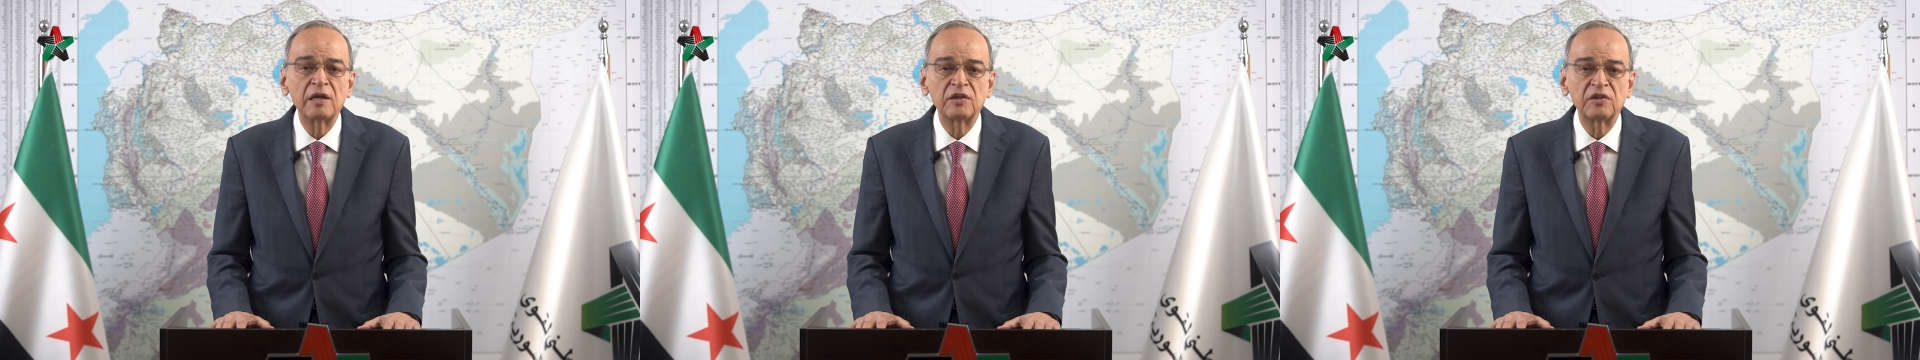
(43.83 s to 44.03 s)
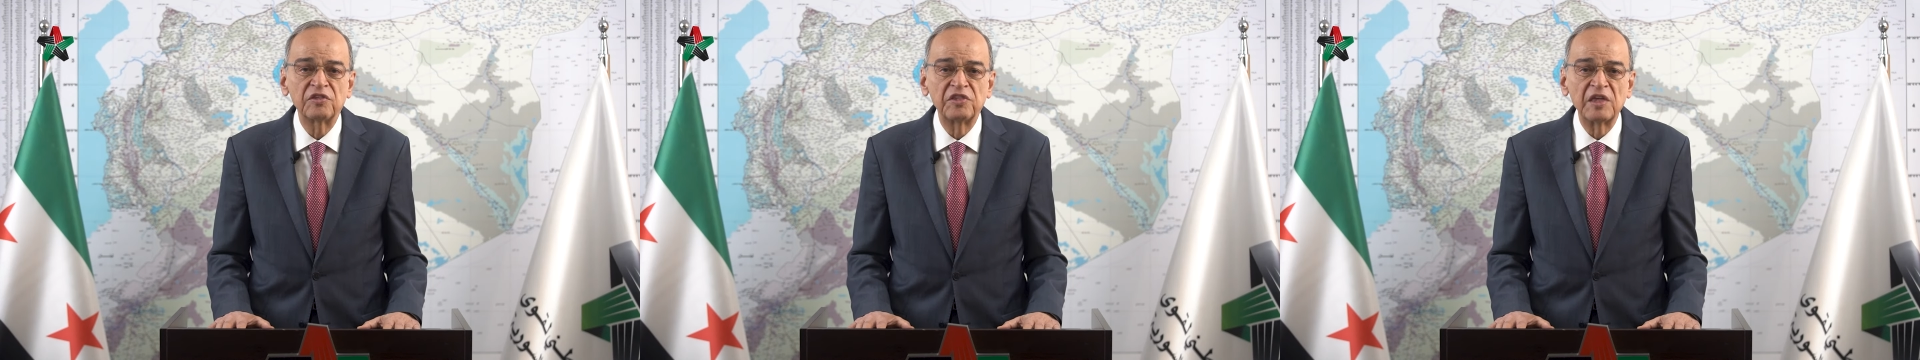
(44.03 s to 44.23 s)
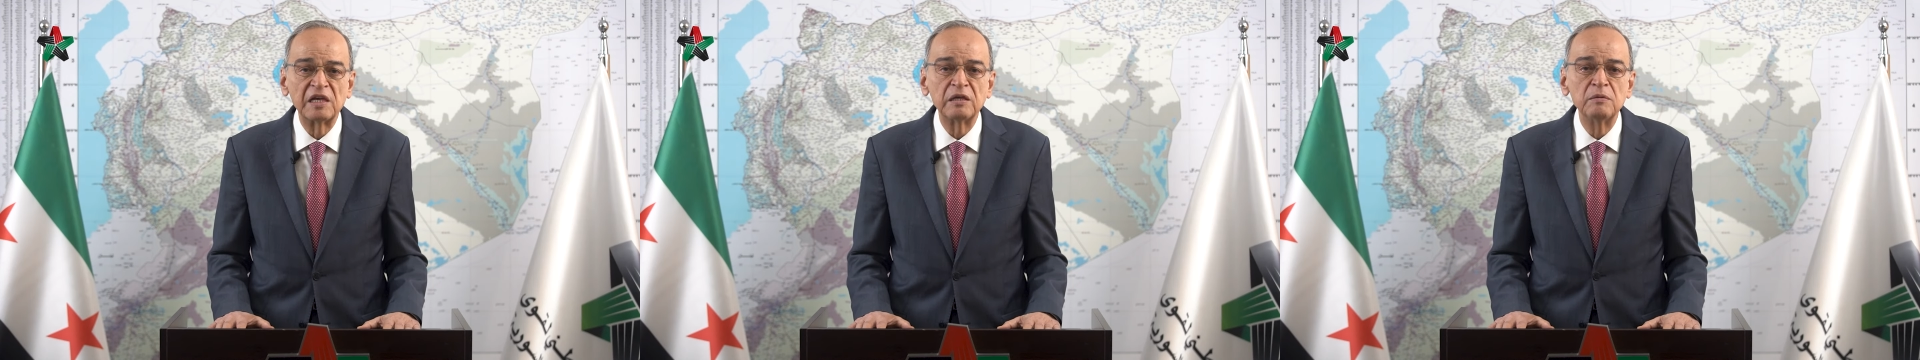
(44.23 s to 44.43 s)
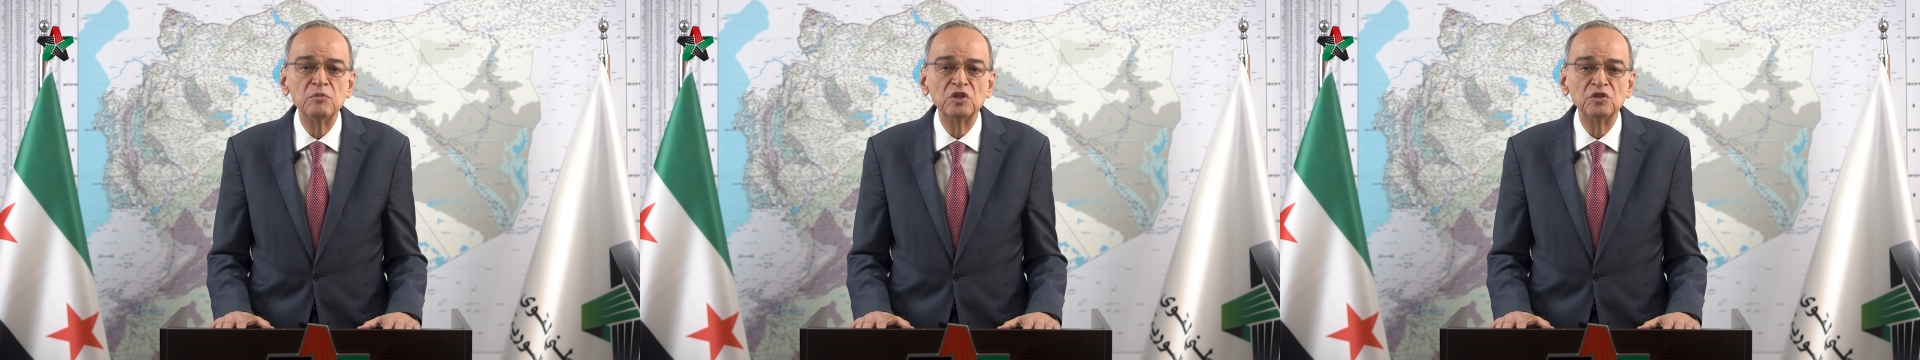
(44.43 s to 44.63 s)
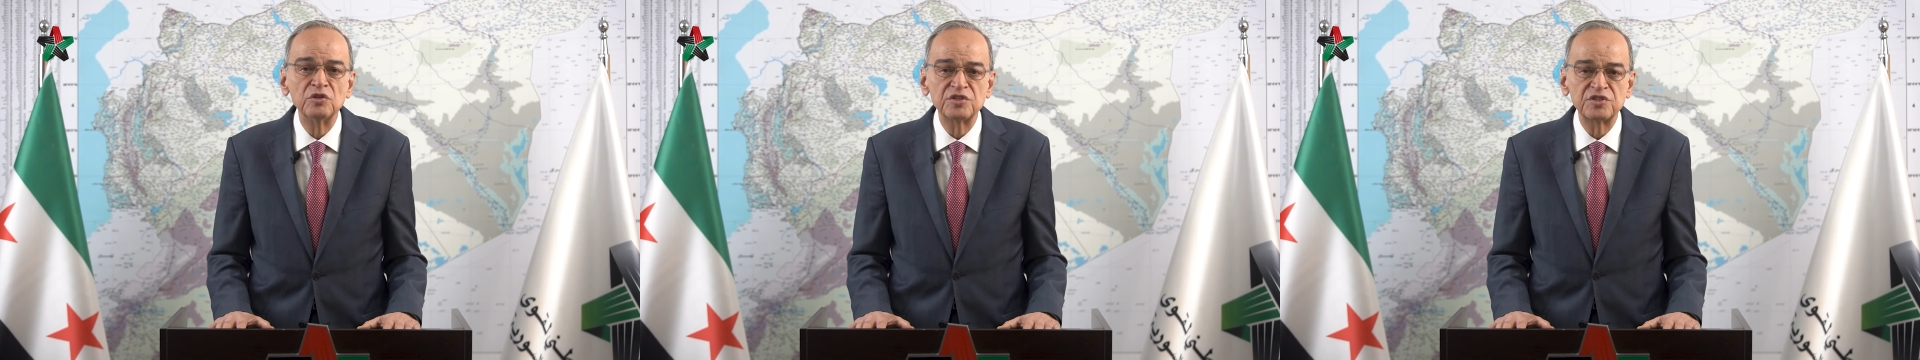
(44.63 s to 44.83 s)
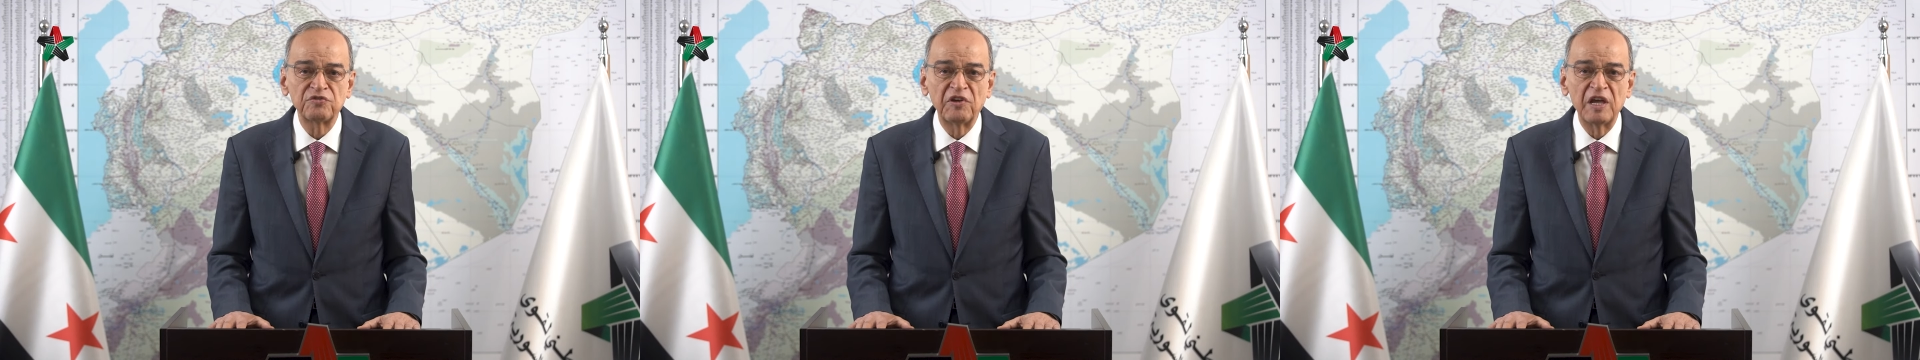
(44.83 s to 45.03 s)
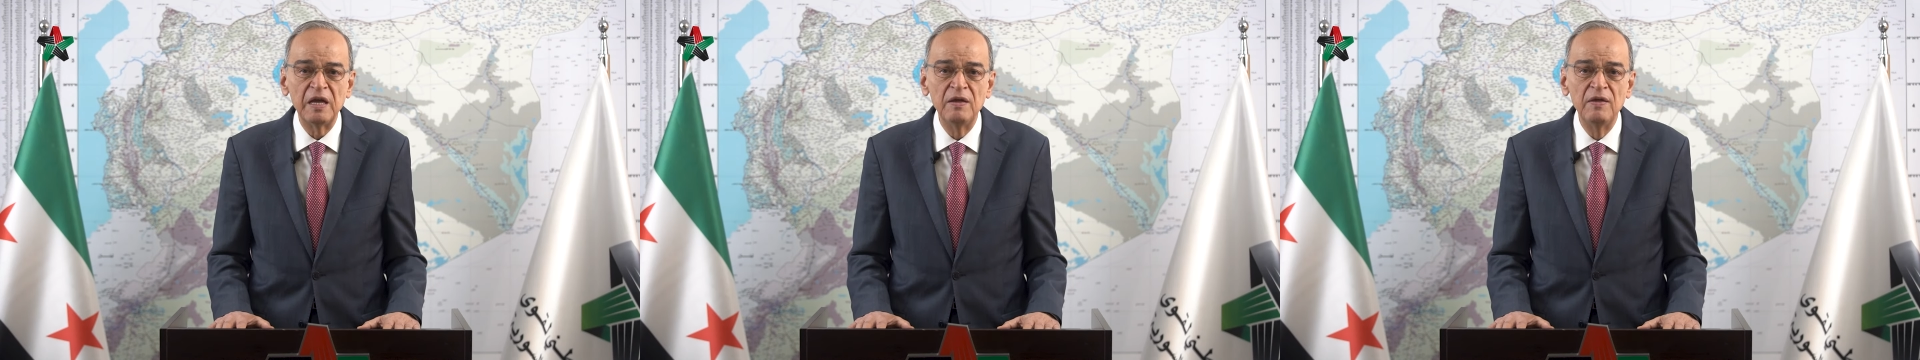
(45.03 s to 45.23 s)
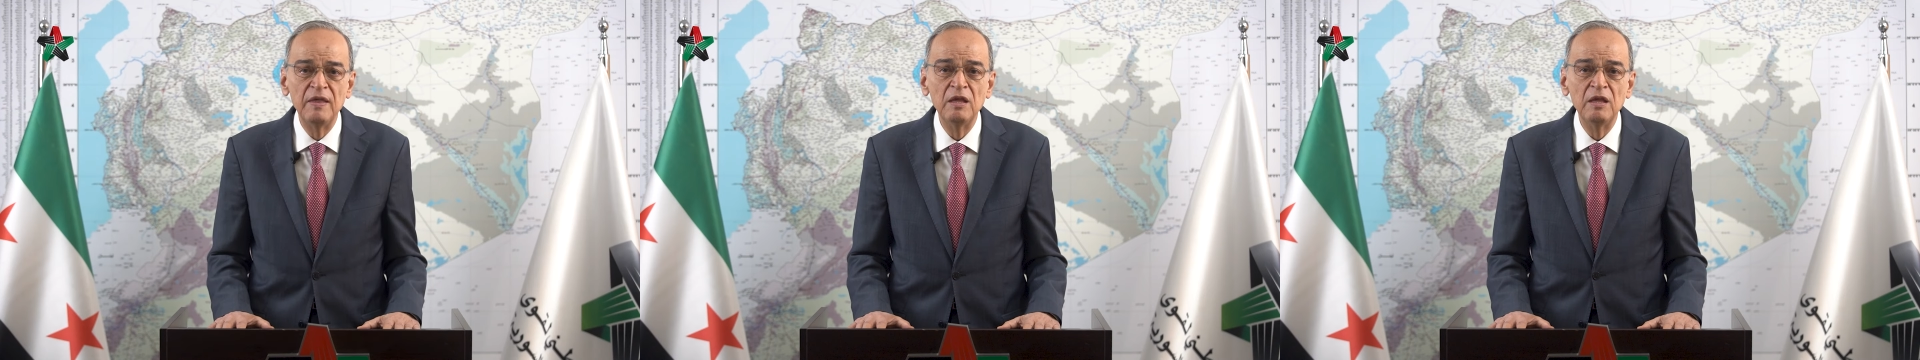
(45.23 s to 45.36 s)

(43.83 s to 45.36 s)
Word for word: أكثر من نصفه